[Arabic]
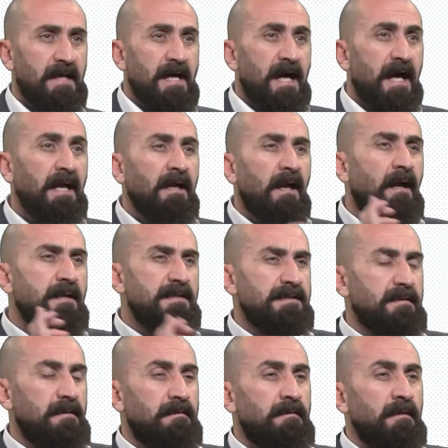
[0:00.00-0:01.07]
هلا
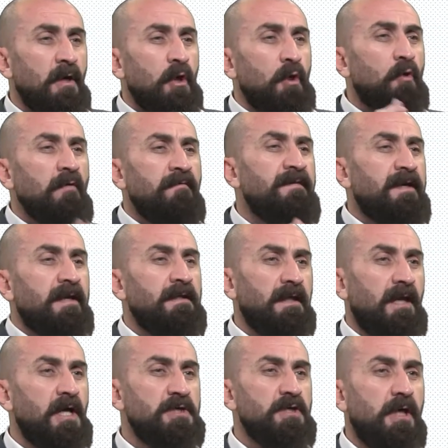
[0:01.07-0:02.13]
أصلا كل فكرة
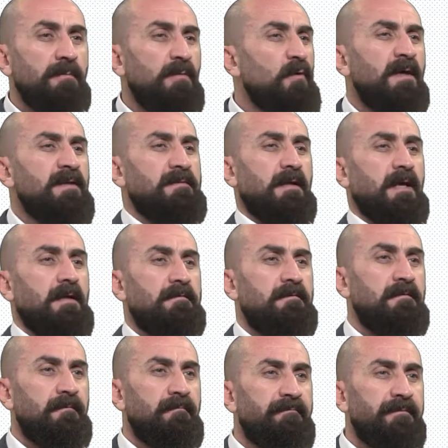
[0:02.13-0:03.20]
الأجايل من وين طلعت؟
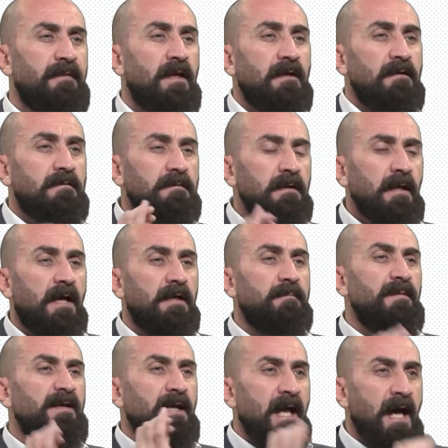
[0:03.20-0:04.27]
طلعت
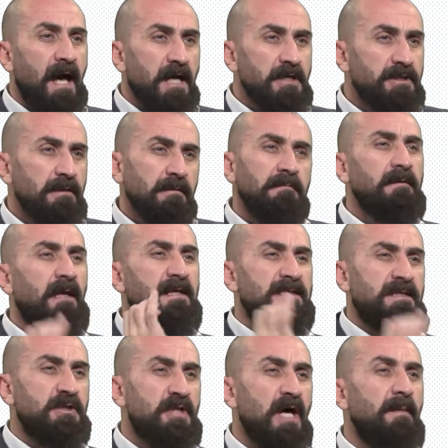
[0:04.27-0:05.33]
من الحاجة
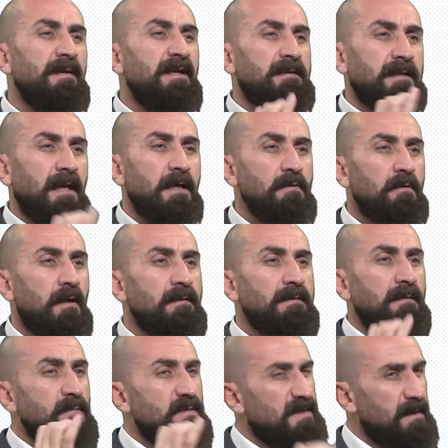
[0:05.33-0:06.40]
للاستجابة للتغيرات
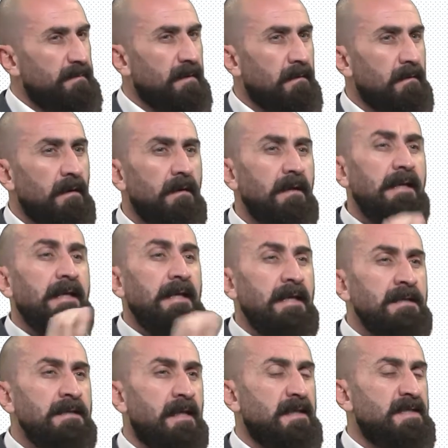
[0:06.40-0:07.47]
المستمرة اللي
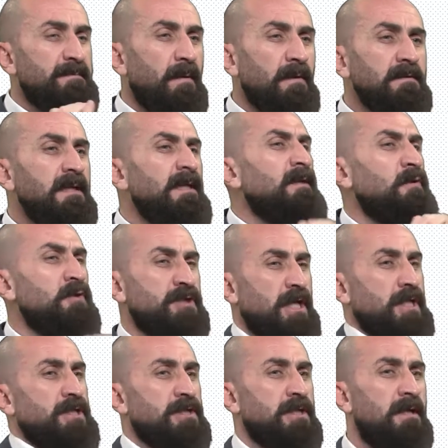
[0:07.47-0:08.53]
هي responding to
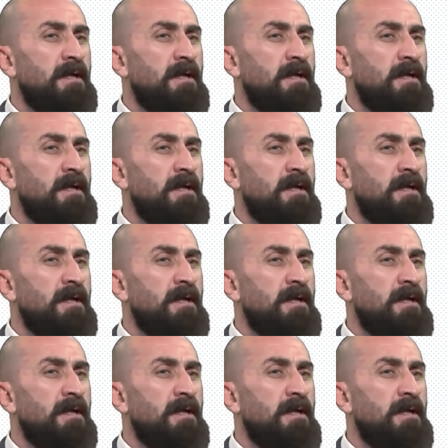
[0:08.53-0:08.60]
change